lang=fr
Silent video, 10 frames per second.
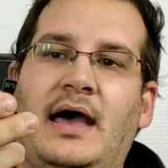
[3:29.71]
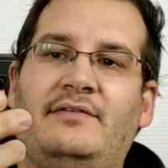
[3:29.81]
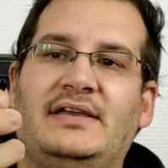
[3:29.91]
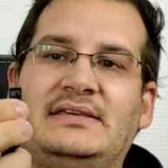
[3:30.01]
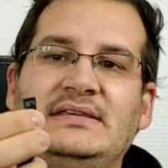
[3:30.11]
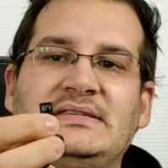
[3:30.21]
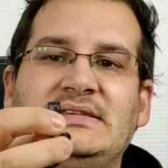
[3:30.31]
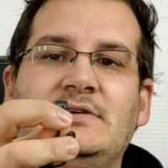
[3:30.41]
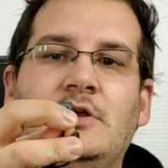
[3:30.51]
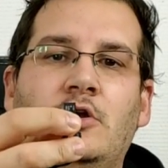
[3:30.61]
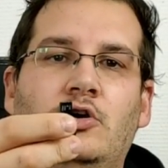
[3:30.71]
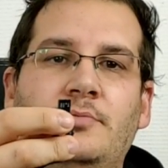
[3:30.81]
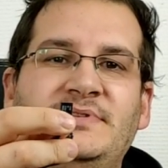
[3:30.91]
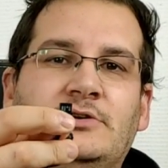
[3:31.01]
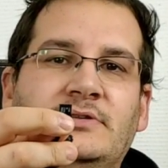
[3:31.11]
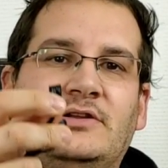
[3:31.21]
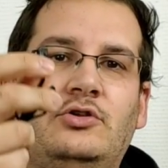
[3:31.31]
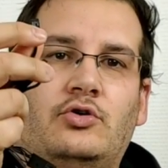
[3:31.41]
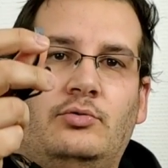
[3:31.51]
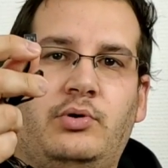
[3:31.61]
Avec ici le petit
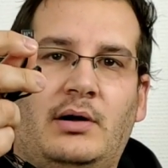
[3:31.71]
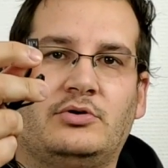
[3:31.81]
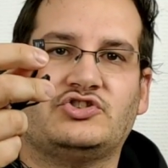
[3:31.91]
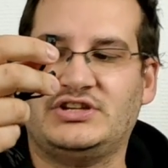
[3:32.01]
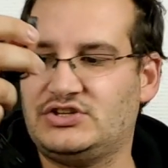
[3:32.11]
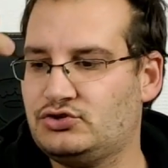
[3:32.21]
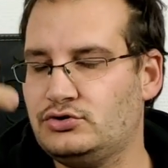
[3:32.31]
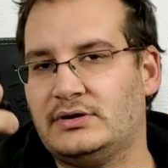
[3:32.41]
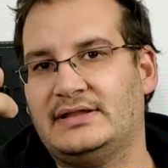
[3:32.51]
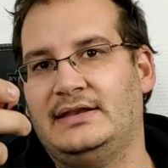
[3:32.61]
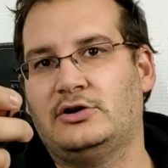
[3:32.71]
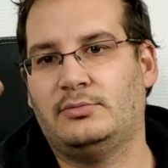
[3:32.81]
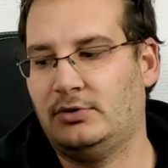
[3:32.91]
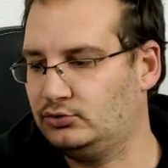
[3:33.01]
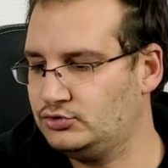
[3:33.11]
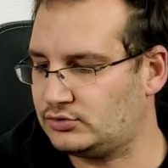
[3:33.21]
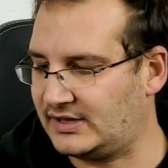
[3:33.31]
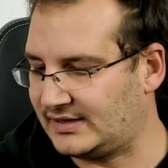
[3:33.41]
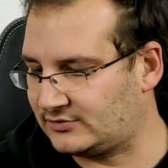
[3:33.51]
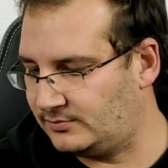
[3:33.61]
connecteur qu'on pourra brancher sur la télécommande ou sur
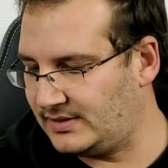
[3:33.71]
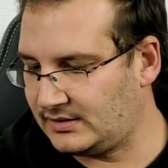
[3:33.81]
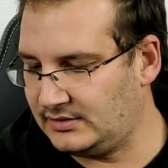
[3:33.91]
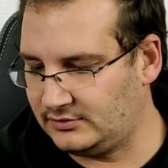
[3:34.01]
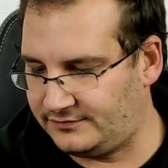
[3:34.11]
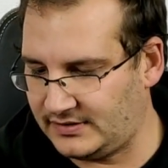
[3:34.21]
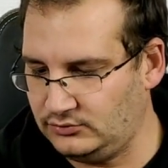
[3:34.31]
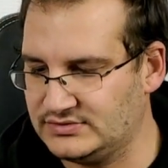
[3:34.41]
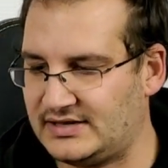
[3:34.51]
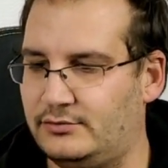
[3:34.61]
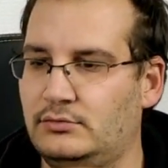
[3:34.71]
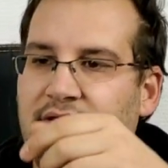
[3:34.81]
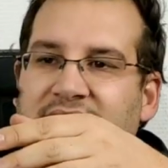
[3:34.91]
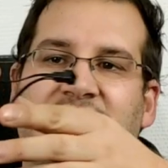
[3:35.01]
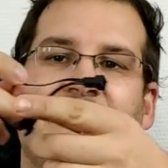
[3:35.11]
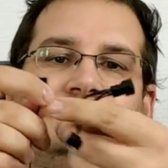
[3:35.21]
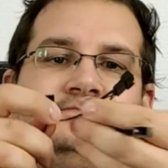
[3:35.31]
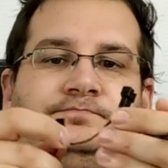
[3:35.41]
la carte mère. Et enfin, nous avons ici